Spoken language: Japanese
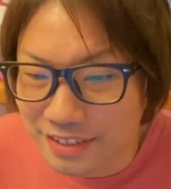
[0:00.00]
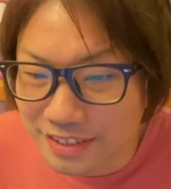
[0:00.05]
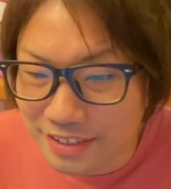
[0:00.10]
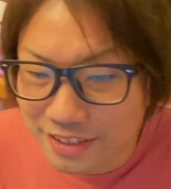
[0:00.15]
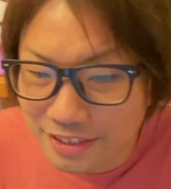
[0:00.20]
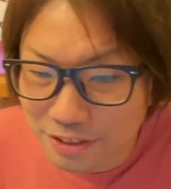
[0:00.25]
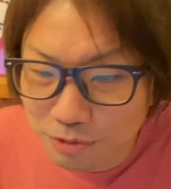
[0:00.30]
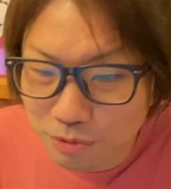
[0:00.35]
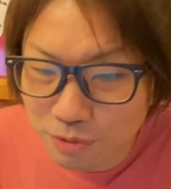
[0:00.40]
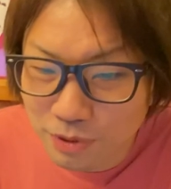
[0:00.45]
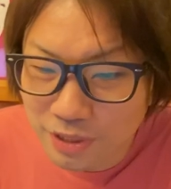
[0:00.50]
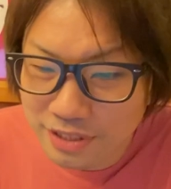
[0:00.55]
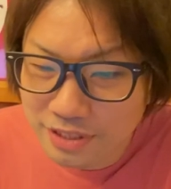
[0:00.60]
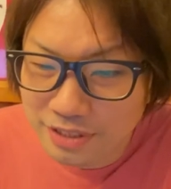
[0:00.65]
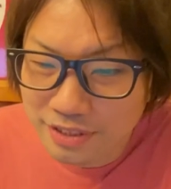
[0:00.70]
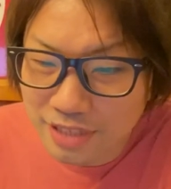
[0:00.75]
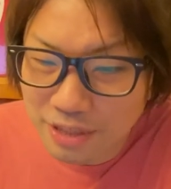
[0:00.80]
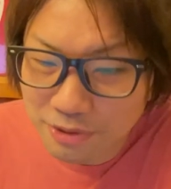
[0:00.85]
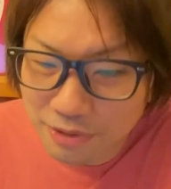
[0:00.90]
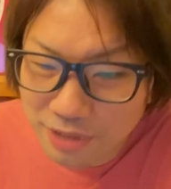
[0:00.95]
えー、と5
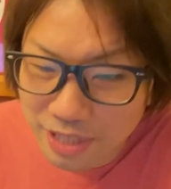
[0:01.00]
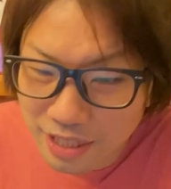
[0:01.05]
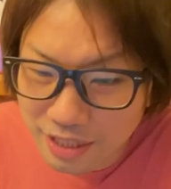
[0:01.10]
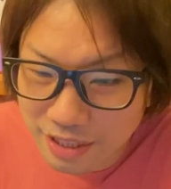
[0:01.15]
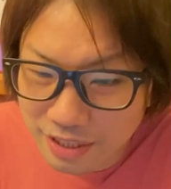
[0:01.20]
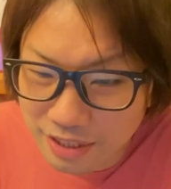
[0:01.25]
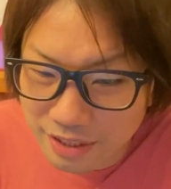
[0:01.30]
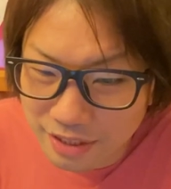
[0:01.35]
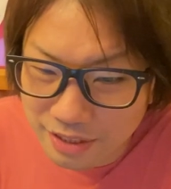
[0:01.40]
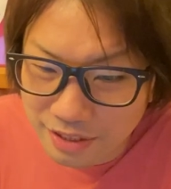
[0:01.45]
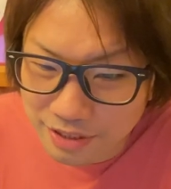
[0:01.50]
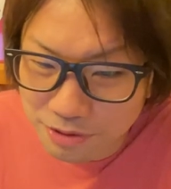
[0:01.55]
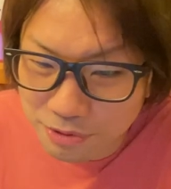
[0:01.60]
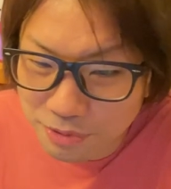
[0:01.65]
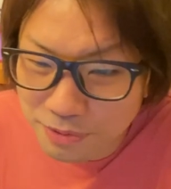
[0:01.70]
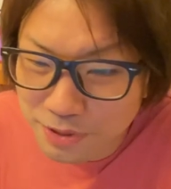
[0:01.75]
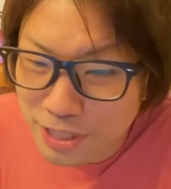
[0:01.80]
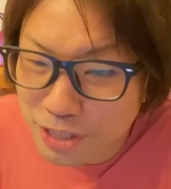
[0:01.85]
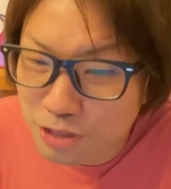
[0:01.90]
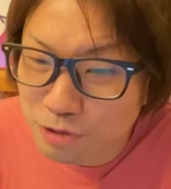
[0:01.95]
月7日、井
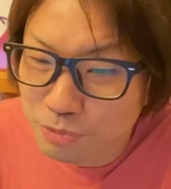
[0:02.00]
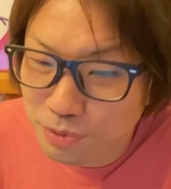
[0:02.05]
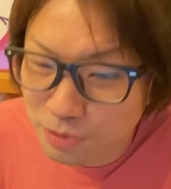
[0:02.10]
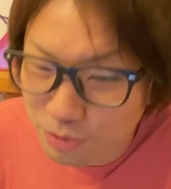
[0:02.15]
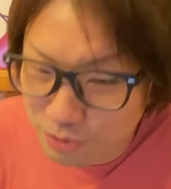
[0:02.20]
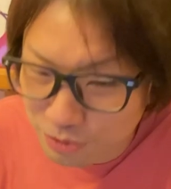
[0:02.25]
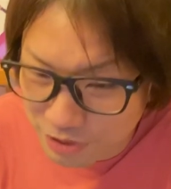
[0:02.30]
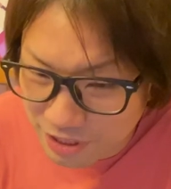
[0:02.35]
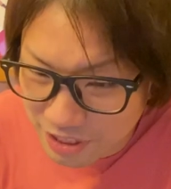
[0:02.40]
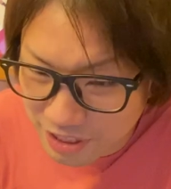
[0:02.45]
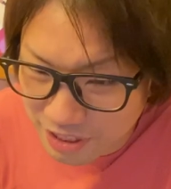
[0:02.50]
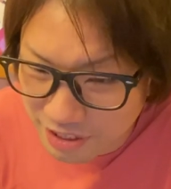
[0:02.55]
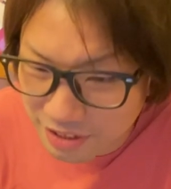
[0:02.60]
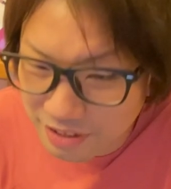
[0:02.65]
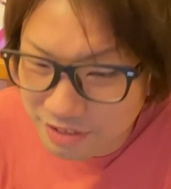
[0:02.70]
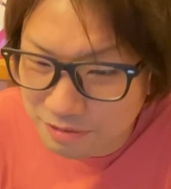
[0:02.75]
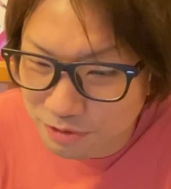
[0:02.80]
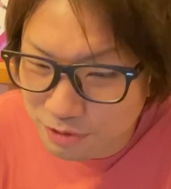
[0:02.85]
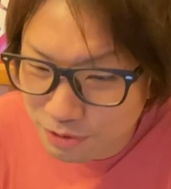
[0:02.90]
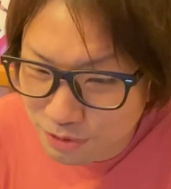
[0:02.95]
上麗のブログに
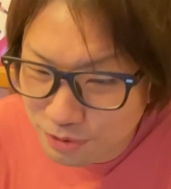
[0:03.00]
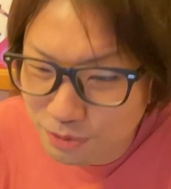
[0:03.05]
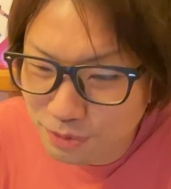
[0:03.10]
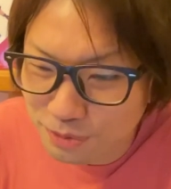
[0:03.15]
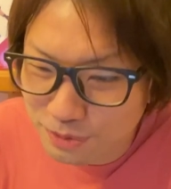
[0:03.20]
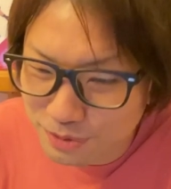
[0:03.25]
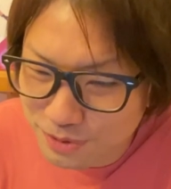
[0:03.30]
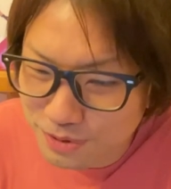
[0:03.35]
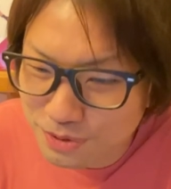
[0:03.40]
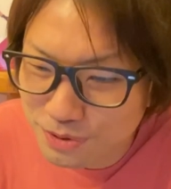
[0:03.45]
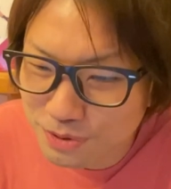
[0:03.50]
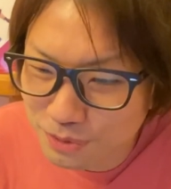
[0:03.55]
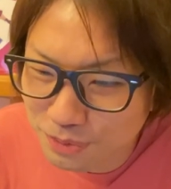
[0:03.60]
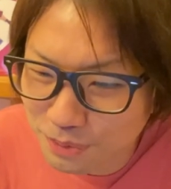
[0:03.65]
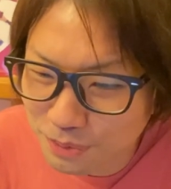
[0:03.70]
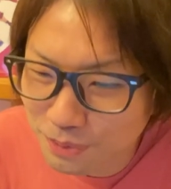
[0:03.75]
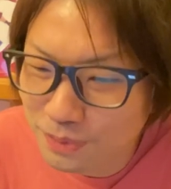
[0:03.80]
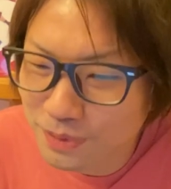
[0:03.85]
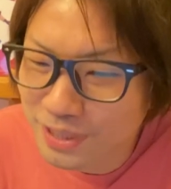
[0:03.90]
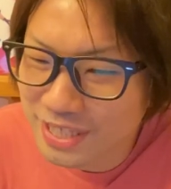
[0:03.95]
ルルとの
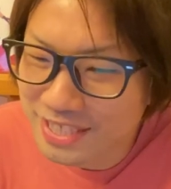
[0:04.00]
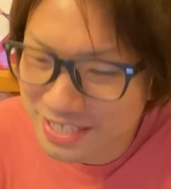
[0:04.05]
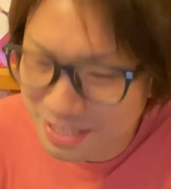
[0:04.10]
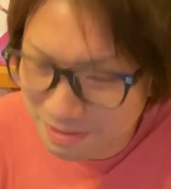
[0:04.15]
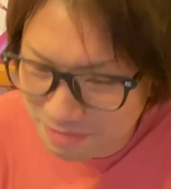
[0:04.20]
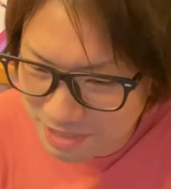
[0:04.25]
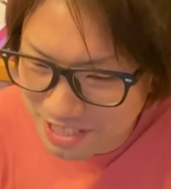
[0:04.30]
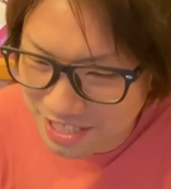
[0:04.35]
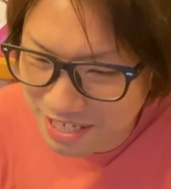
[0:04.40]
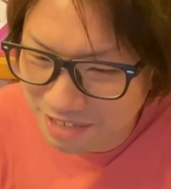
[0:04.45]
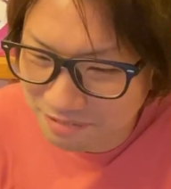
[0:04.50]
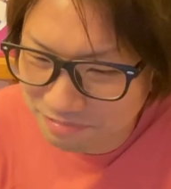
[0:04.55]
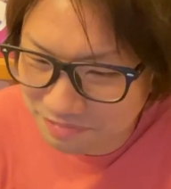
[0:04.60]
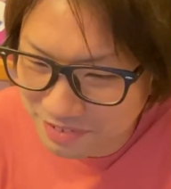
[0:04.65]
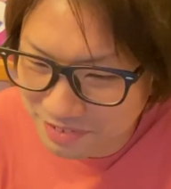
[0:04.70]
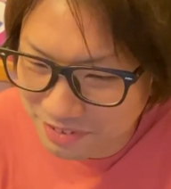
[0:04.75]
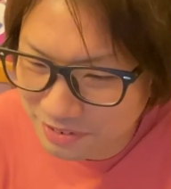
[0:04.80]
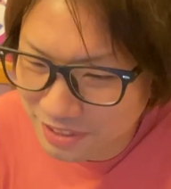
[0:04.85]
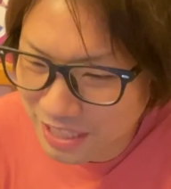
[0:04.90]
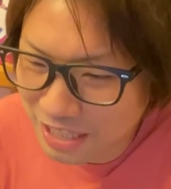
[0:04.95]
ツーショットを公開していました。
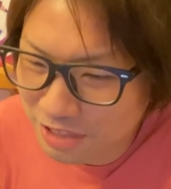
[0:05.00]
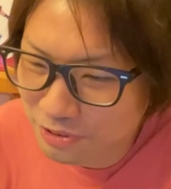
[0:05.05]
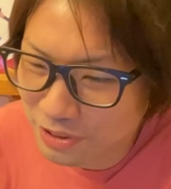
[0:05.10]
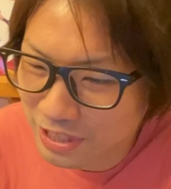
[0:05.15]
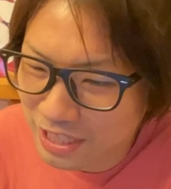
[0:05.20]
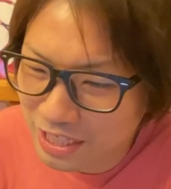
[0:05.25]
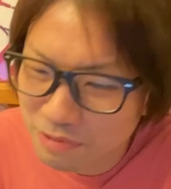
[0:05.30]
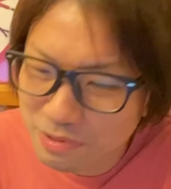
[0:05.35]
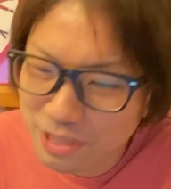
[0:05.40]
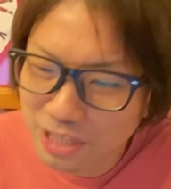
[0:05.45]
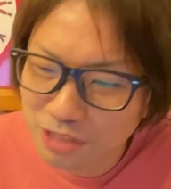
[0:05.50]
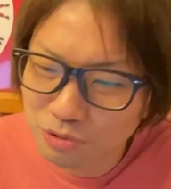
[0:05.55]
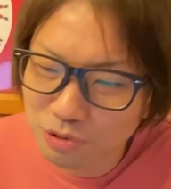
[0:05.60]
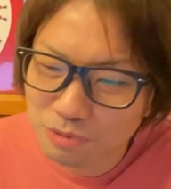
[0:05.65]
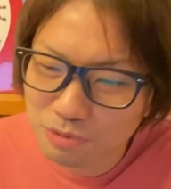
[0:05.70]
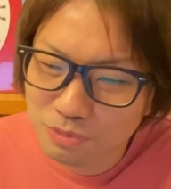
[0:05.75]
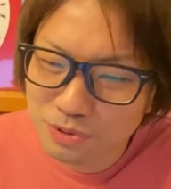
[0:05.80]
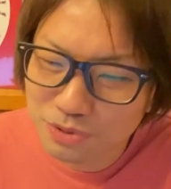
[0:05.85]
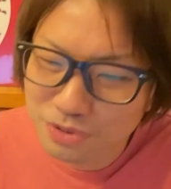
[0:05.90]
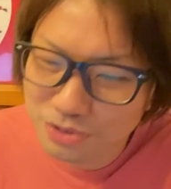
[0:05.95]
2人の並びがと
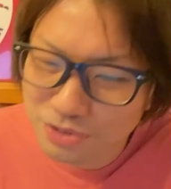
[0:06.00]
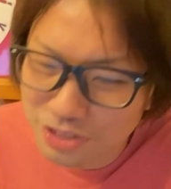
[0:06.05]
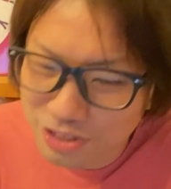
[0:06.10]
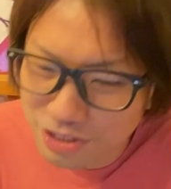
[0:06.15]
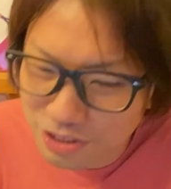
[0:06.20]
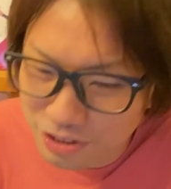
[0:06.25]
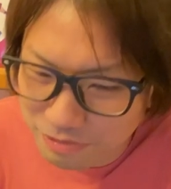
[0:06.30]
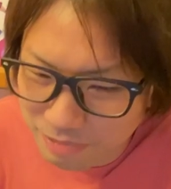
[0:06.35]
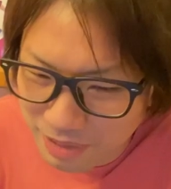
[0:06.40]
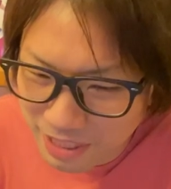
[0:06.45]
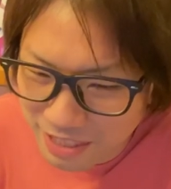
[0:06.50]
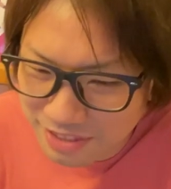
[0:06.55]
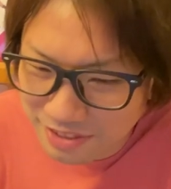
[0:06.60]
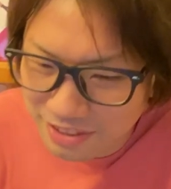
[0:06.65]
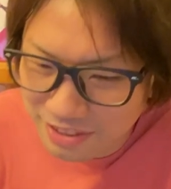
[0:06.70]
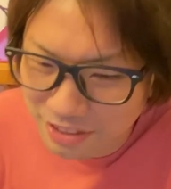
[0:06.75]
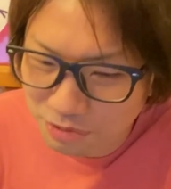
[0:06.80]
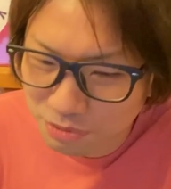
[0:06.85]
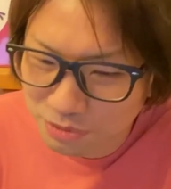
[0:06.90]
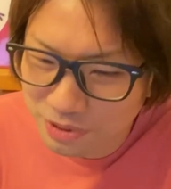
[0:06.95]
ても美しく
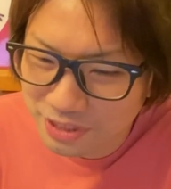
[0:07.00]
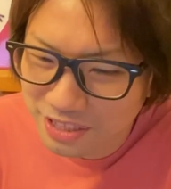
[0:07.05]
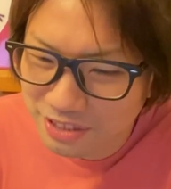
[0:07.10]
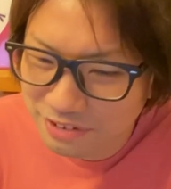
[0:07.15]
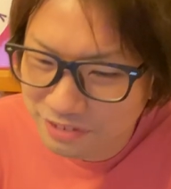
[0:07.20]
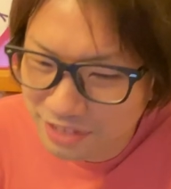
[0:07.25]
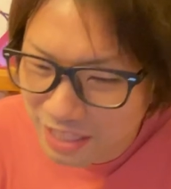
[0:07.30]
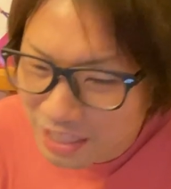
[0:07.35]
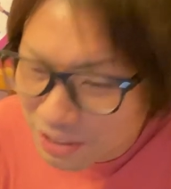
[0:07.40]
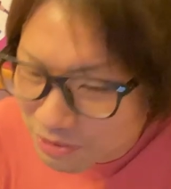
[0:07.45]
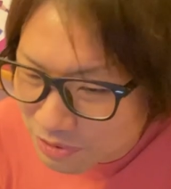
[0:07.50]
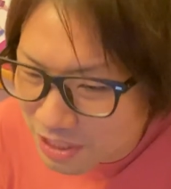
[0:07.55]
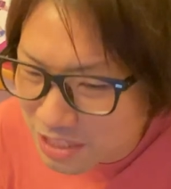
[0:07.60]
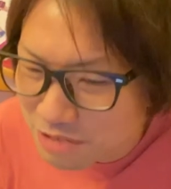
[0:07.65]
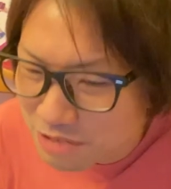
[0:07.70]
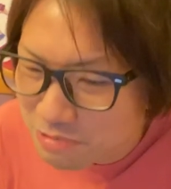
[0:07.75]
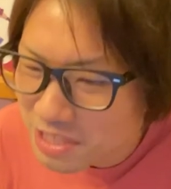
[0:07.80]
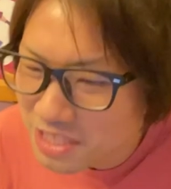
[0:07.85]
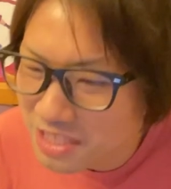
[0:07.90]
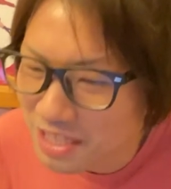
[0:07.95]
バランスが取れているなと感
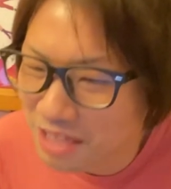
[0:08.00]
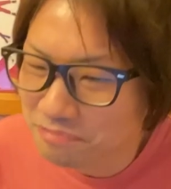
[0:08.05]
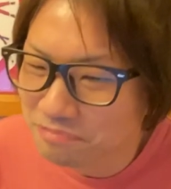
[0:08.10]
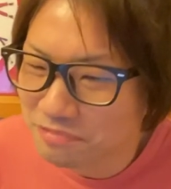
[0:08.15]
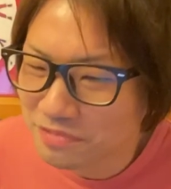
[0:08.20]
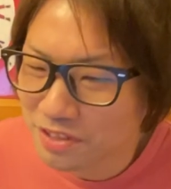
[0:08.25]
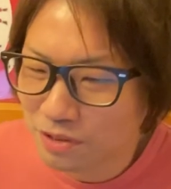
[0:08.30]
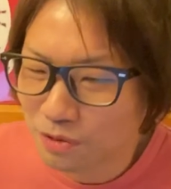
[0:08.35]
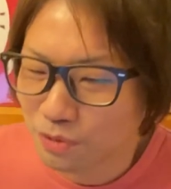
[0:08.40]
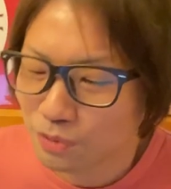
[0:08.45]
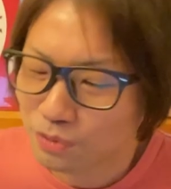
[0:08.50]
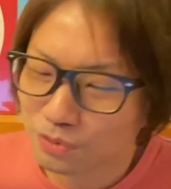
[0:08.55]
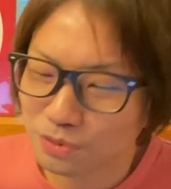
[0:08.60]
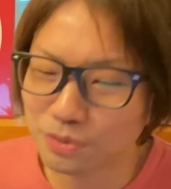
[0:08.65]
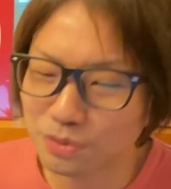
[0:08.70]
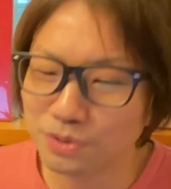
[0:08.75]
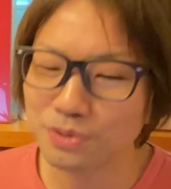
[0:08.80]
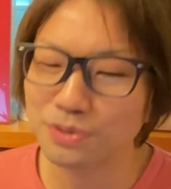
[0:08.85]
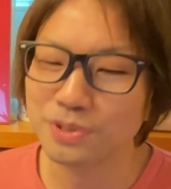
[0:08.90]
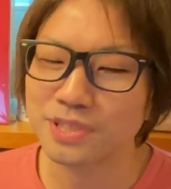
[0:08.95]
じました。本
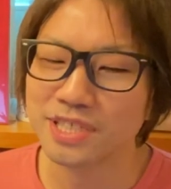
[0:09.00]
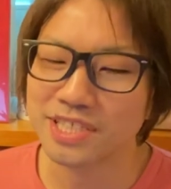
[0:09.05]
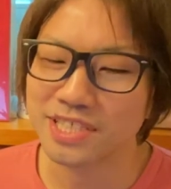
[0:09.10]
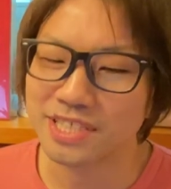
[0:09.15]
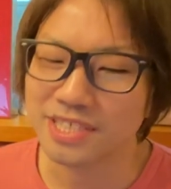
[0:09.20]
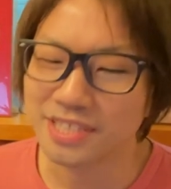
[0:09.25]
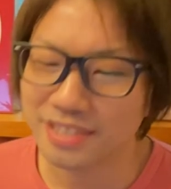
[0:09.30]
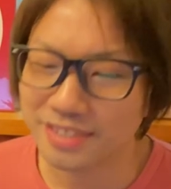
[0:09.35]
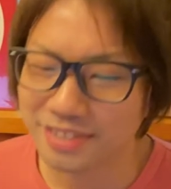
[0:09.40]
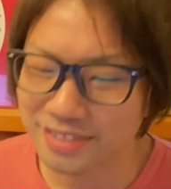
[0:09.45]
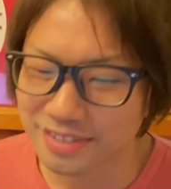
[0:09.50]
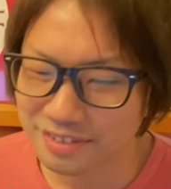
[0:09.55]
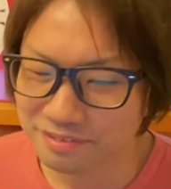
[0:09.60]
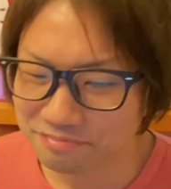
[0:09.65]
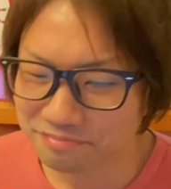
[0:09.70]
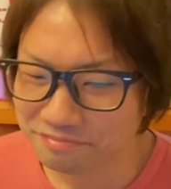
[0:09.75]
当に良い写真です。